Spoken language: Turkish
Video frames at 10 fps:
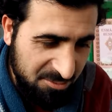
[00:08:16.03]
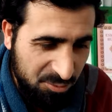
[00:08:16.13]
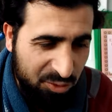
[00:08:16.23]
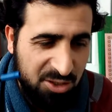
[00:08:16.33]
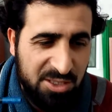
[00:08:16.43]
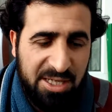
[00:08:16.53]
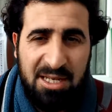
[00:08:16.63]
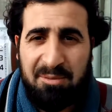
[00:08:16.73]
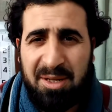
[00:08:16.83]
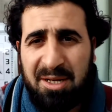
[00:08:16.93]
Mucize
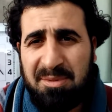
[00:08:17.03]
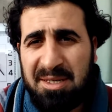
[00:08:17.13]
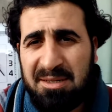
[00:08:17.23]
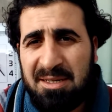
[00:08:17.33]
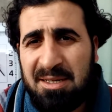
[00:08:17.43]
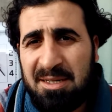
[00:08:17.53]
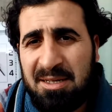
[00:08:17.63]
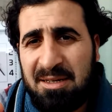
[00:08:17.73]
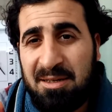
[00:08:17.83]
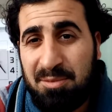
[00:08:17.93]
ile beraber
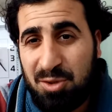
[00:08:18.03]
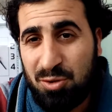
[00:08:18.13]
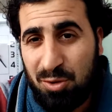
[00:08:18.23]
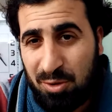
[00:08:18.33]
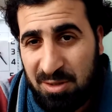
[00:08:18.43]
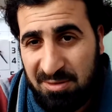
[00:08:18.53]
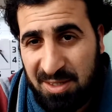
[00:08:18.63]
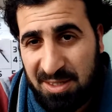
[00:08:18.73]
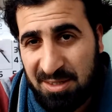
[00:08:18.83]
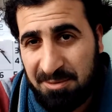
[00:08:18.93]
bir zorluk da
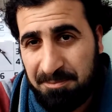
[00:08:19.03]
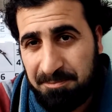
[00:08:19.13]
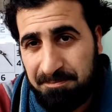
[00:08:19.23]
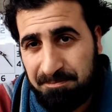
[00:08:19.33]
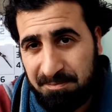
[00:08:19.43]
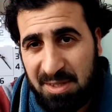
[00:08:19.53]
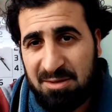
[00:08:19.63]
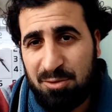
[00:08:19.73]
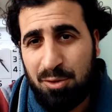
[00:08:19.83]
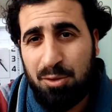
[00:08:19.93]
verdi. Ne
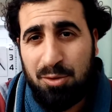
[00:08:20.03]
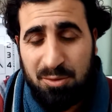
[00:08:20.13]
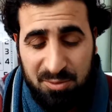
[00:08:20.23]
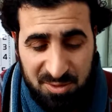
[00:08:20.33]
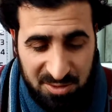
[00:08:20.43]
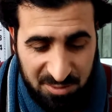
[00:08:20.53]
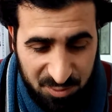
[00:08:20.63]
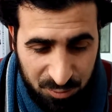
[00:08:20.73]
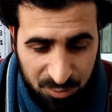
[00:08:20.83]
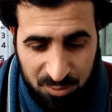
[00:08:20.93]
zorluğu? İşte
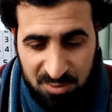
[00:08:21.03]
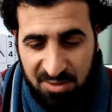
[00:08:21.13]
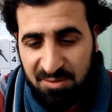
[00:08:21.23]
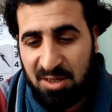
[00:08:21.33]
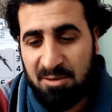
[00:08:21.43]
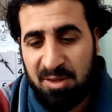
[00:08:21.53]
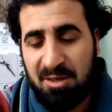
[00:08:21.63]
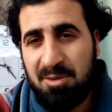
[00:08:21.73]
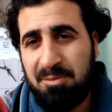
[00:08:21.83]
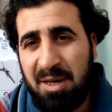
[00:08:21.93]
suyu deveyle
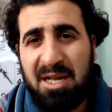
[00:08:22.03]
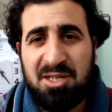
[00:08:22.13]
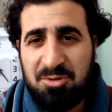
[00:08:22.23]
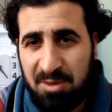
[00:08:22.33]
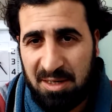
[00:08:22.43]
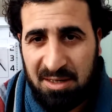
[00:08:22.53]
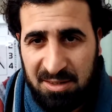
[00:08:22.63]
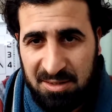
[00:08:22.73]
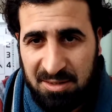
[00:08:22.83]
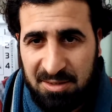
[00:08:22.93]
beraber paylaşma
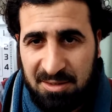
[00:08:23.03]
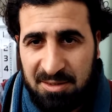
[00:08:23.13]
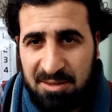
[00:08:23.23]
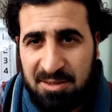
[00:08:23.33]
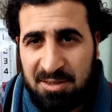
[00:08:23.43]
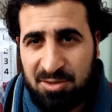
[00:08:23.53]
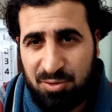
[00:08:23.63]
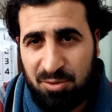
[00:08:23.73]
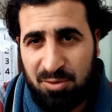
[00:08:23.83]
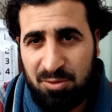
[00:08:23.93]

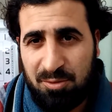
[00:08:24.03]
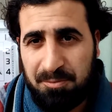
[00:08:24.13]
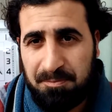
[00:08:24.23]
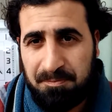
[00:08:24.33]
zorluğu.